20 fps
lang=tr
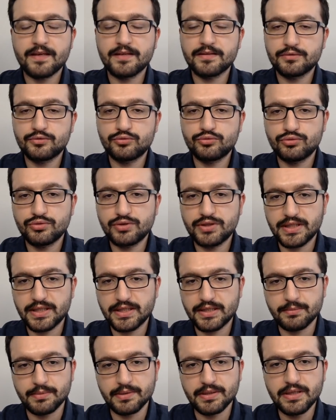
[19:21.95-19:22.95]
ya da
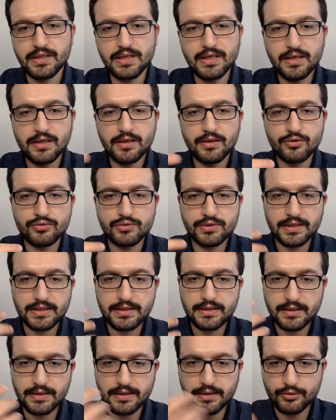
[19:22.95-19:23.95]
Türkiye gibi
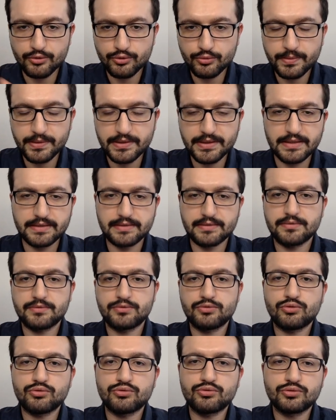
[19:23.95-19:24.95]
özellikle Avrupa'dan
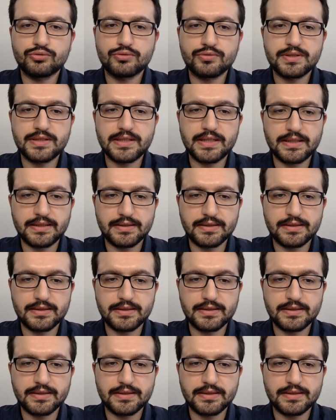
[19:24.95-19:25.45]
çok turist